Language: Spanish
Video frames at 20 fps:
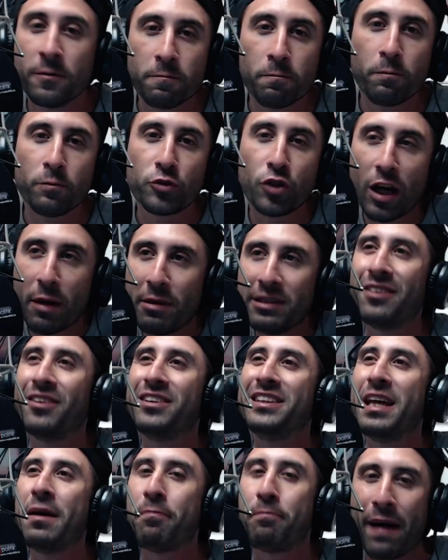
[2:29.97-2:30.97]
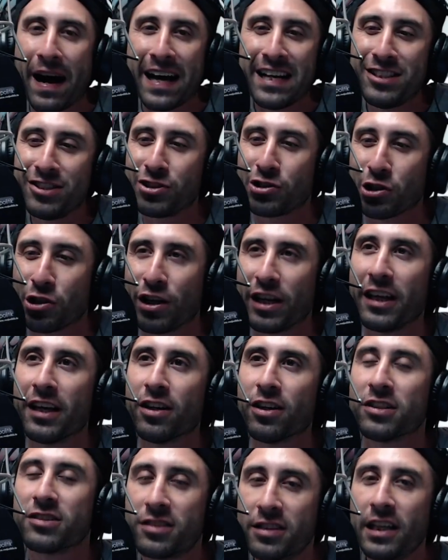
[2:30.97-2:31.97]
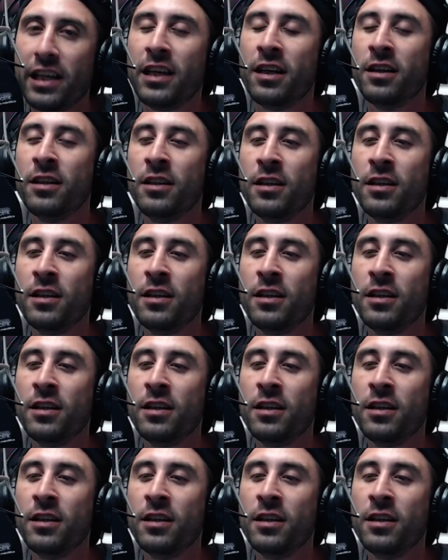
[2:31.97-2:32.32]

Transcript: ¿Solamente vendés pancho? Le digo, sí.